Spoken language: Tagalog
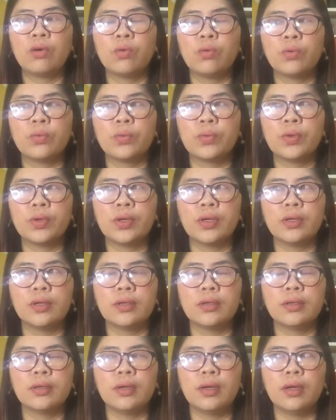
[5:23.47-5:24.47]
Oh.
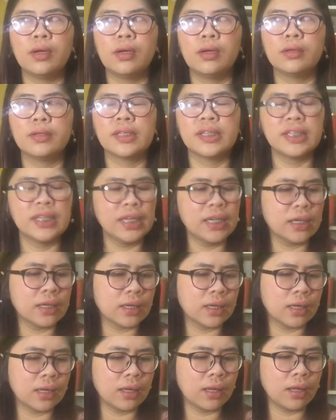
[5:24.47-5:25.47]

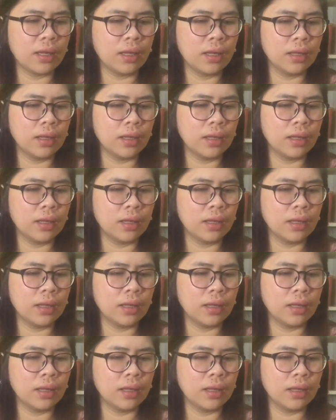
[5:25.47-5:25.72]
Silka.